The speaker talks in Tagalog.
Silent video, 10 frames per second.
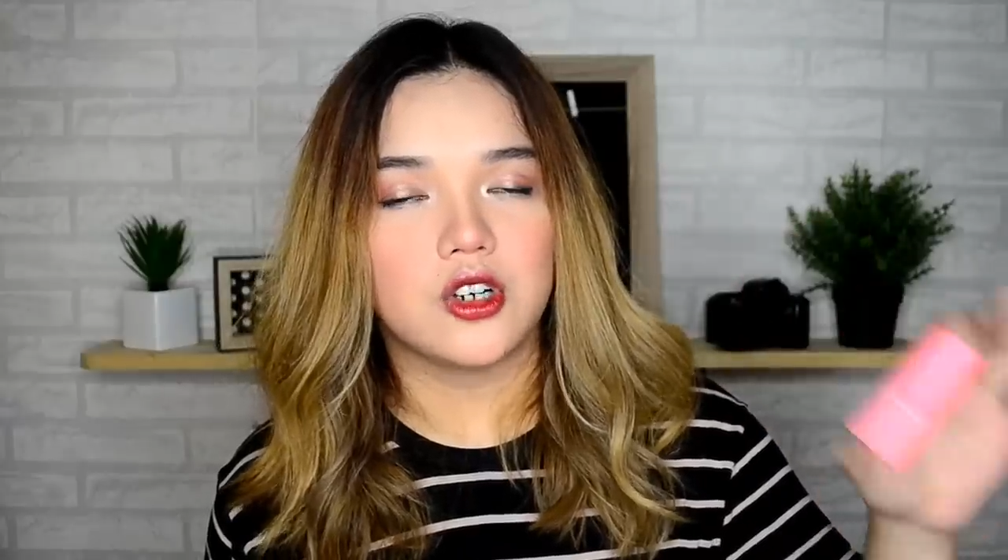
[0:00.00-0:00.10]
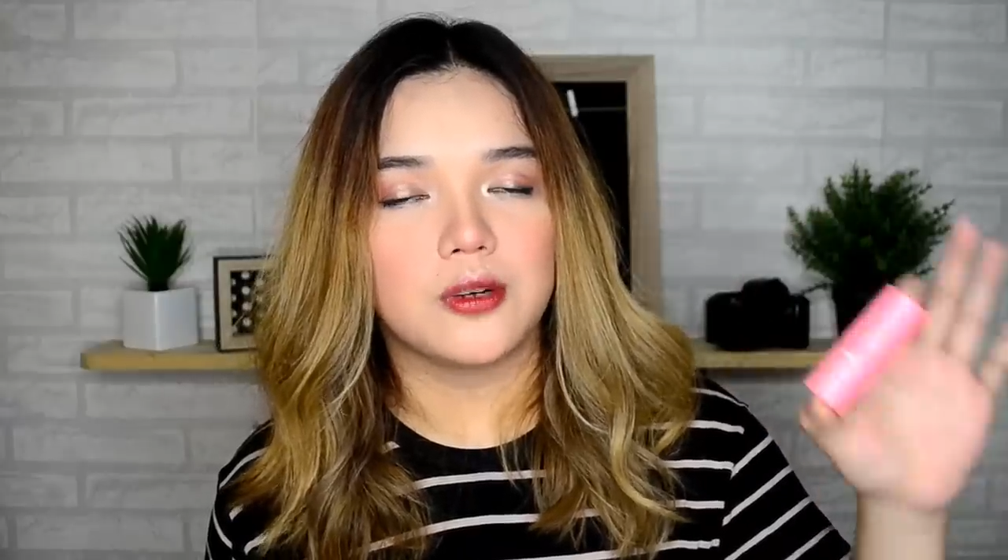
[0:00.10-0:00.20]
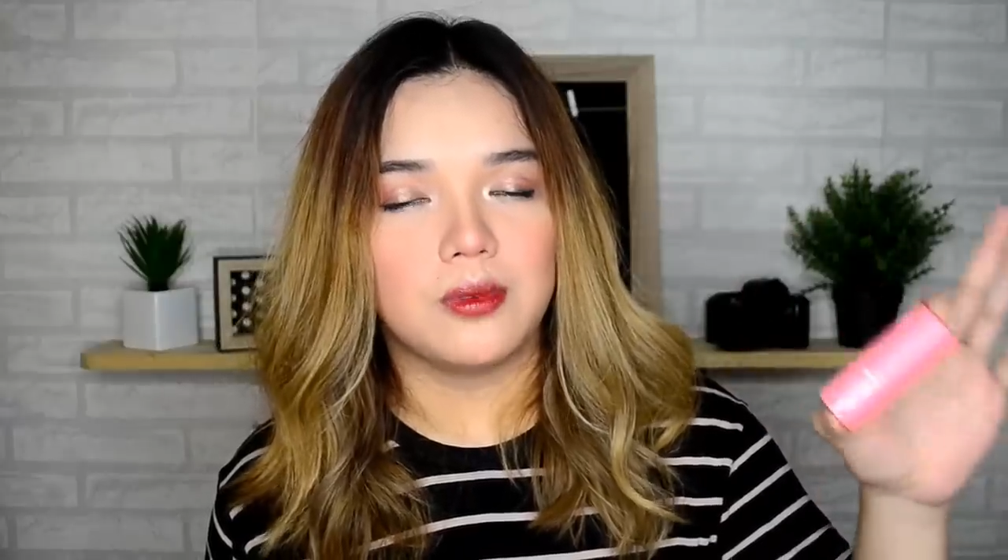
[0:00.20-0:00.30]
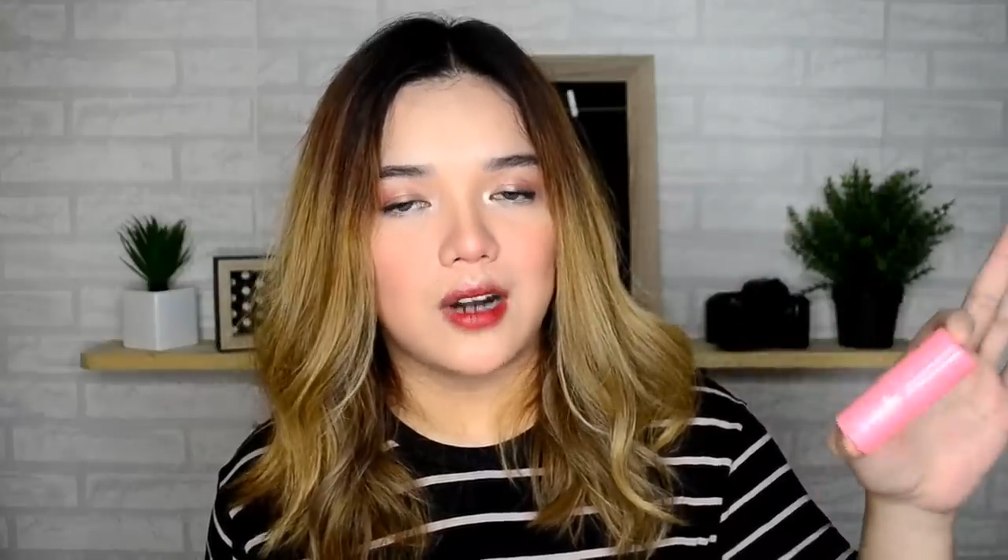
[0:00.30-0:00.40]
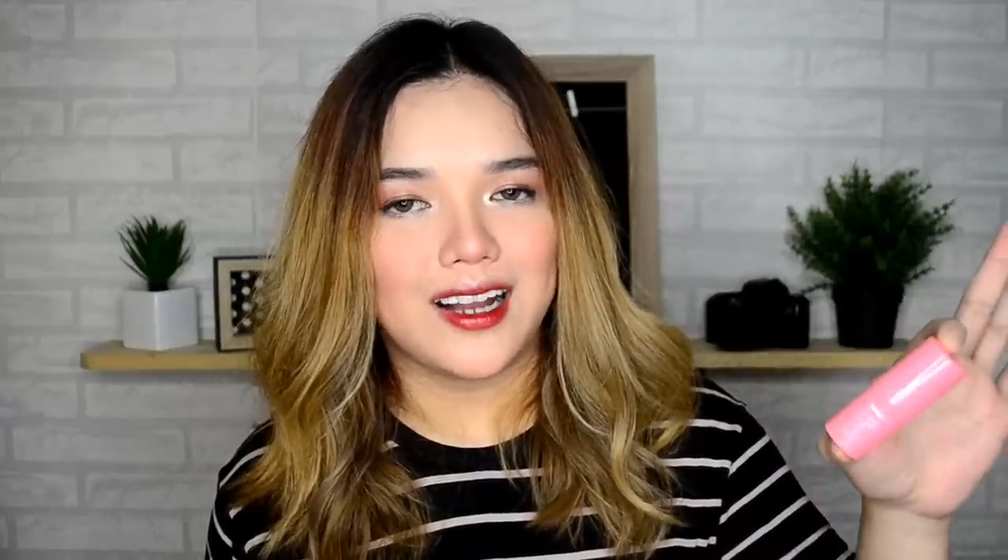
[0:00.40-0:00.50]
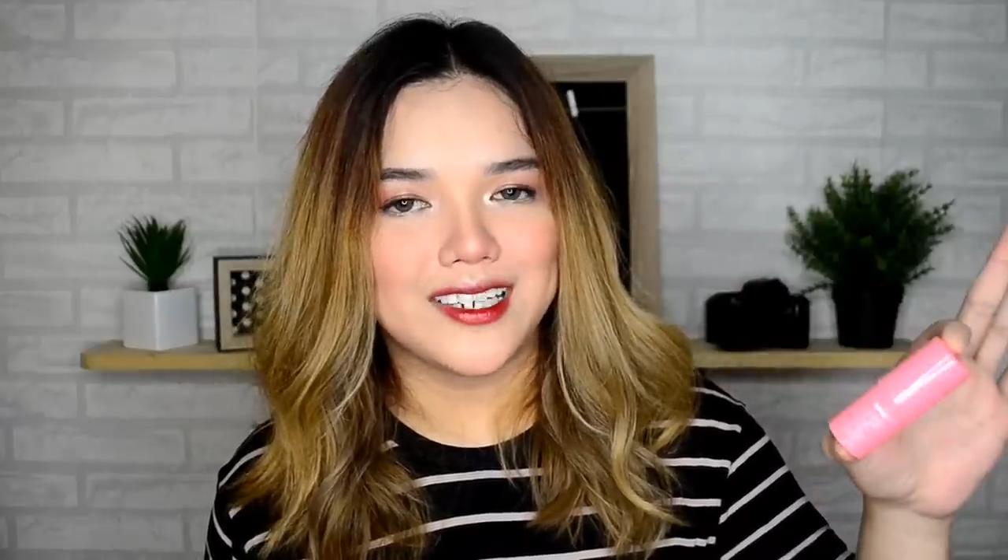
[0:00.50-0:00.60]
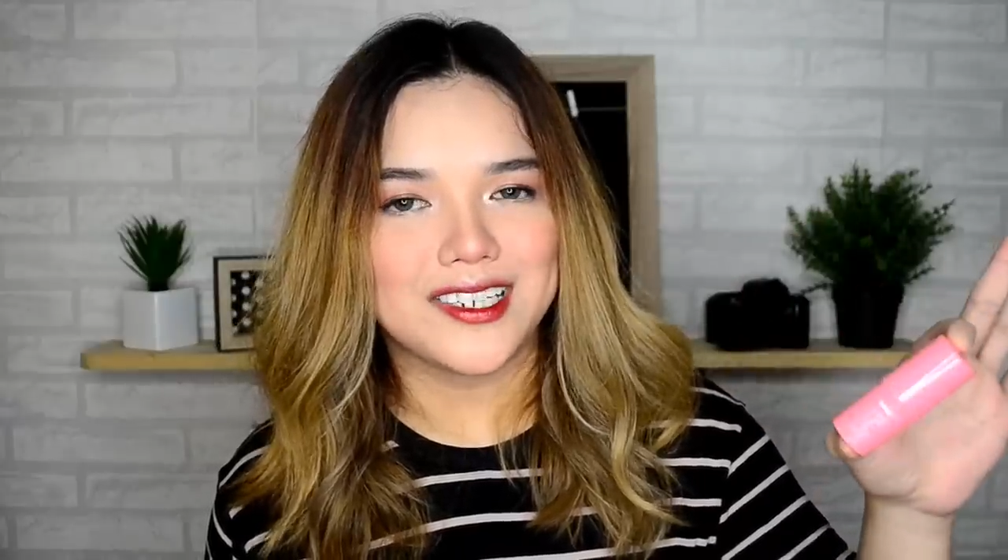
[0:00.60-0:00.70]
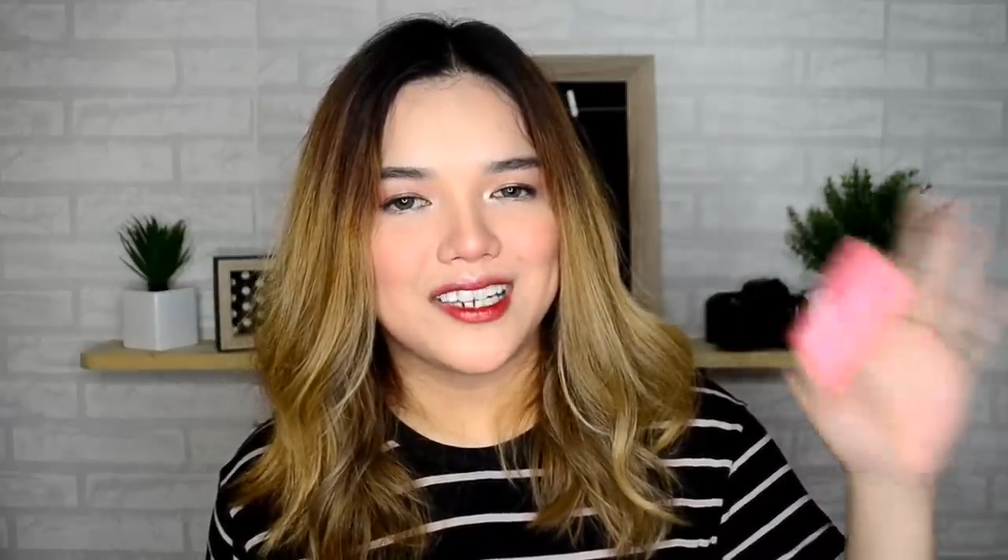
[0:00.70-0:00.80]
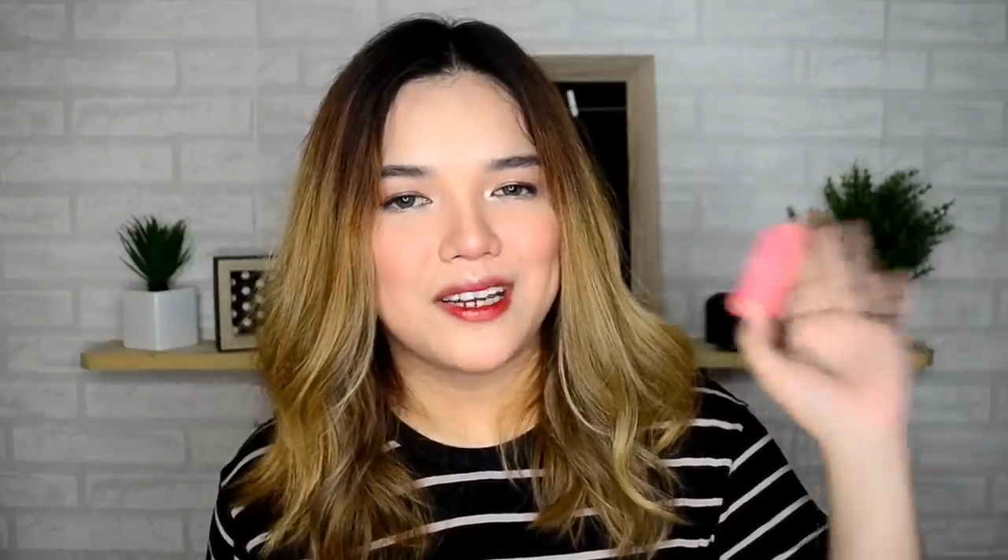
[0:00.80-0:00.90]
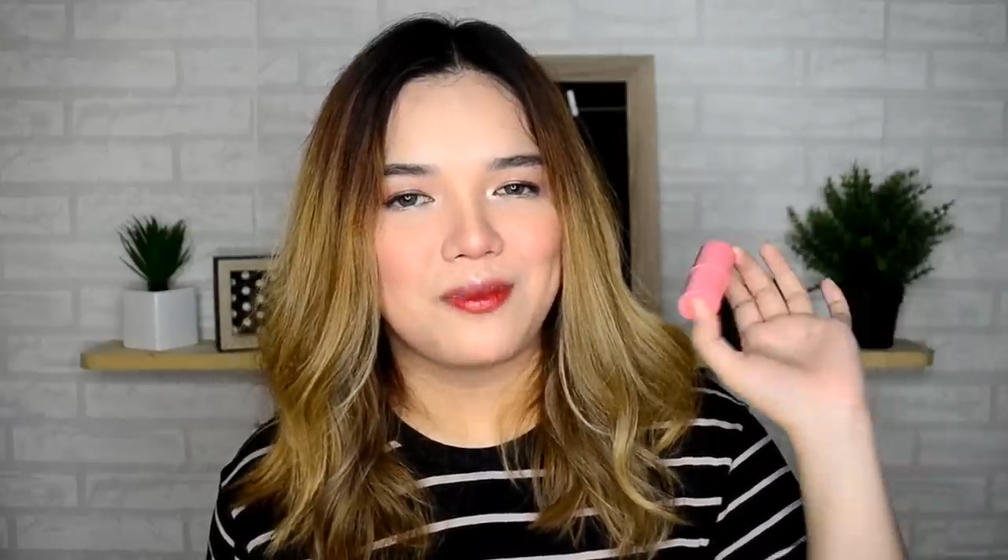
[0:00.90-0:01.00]
or
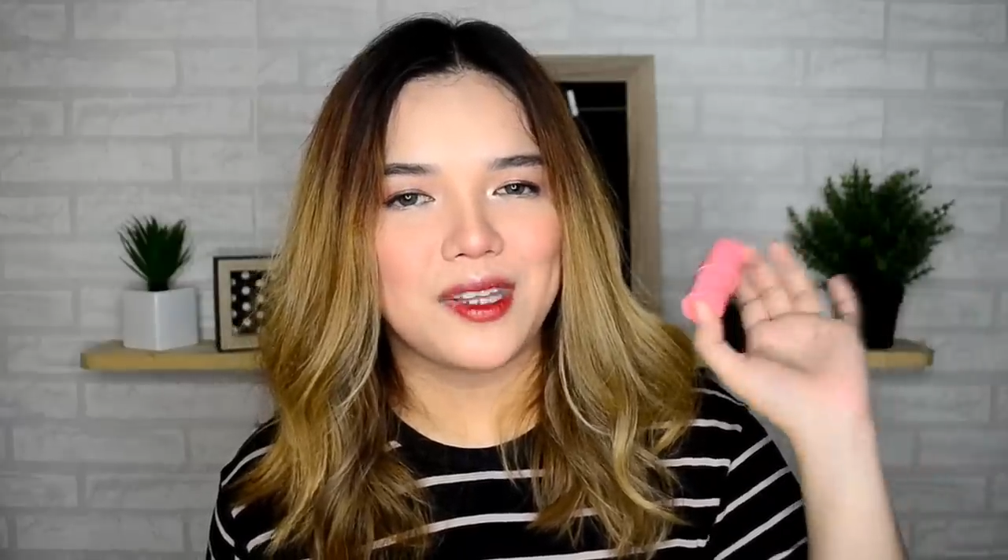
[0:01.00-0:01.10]
brush,